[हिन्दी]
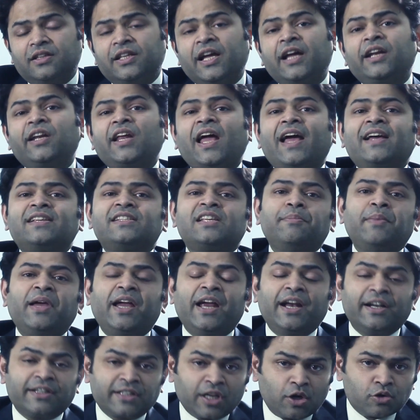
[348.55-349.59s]
देन ऐसे
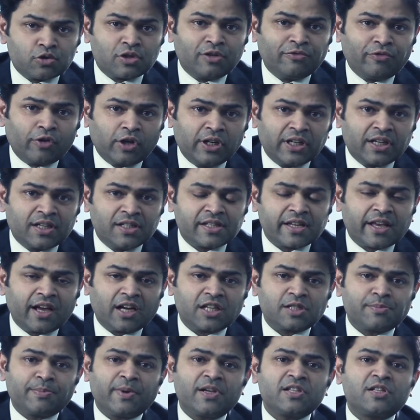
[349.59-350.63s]
में एट थाउजेंड फॉलिकल्स
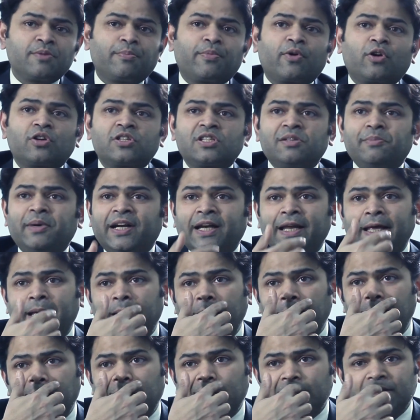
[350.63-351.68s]
के आसपास अप्रॉक्सीमेटली